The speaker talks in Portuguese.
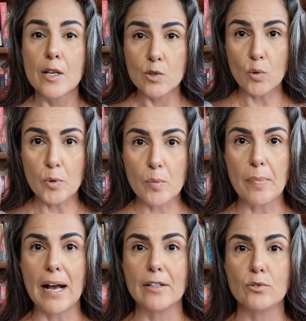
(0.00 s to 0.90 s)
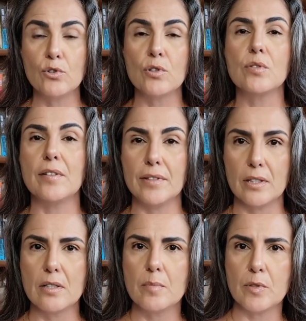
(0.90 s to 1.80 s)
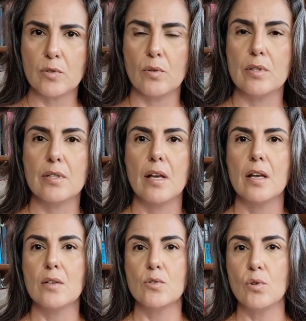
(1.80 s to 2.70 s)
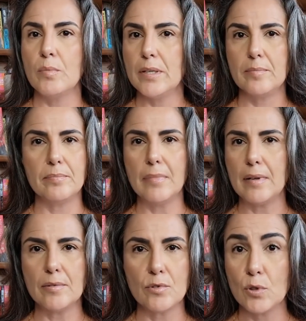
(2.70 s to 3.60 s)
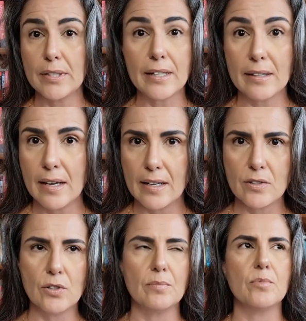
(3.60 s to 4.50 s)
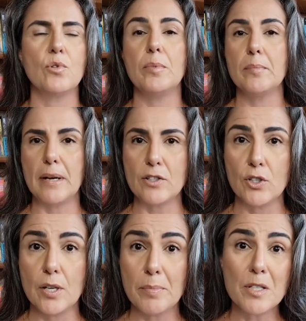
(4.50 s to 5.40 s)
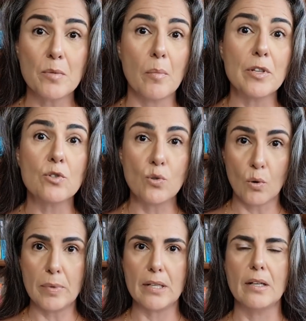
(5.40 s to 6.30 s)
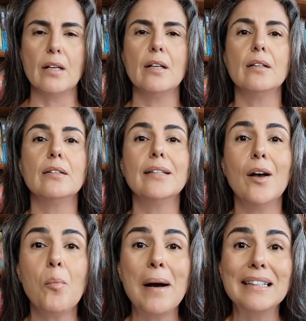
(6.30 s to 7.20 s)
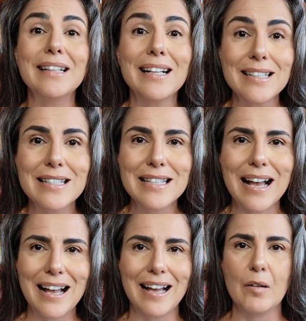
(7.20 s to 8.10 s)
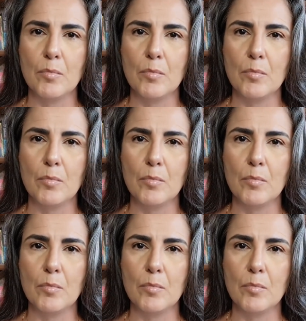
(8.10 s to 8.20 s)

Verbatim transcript: sobre o impacto disso na vida das pessoas, sobre solidariedade, sobre empatia e principalmente sobre não banalizar a